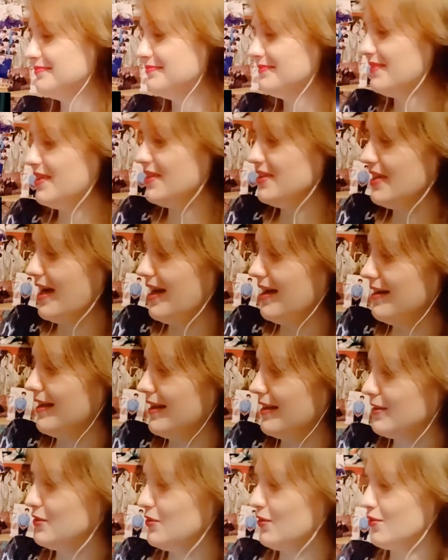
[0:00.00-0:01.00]
Гениальный
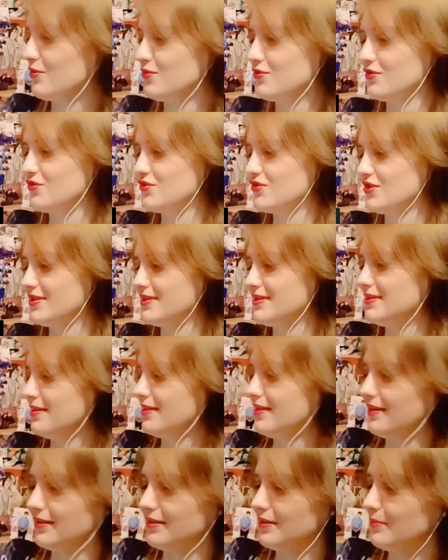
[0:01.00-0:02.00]
актер, еще с
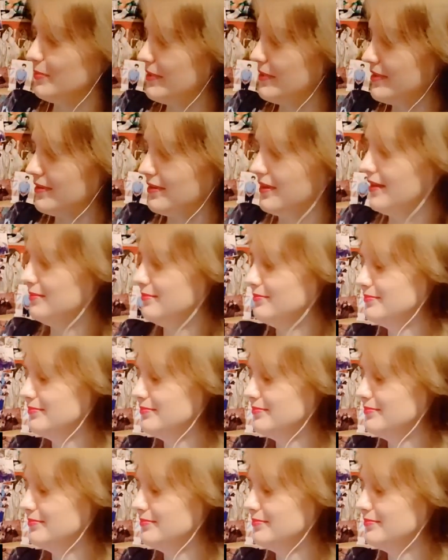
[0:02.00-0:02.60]
Жансери это поняла.